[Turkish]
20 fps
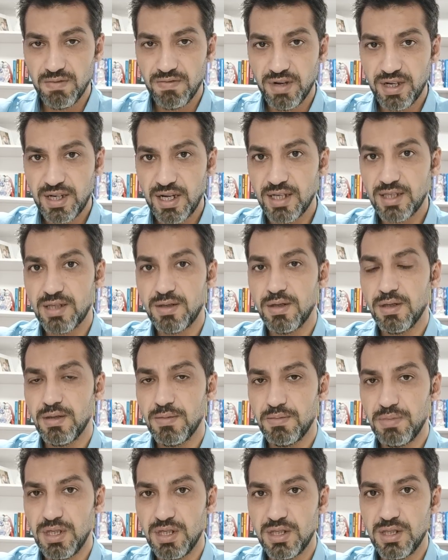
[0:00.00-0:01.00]
Fakat
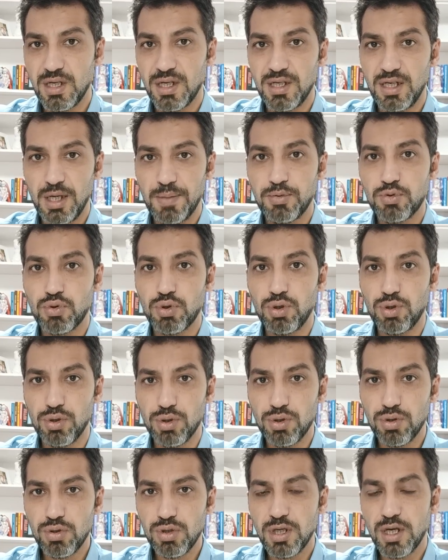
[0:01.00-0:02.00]
biz hani hep
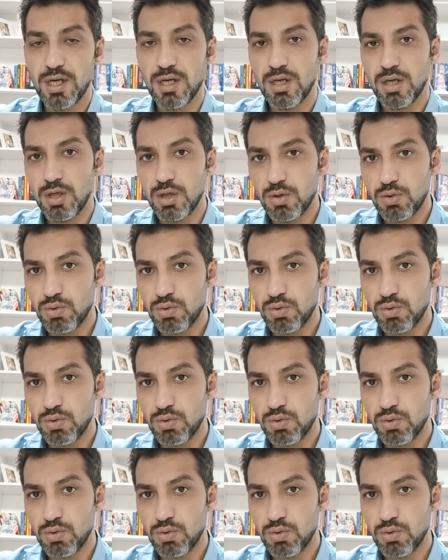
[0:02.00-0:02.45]
söylüyoruz ya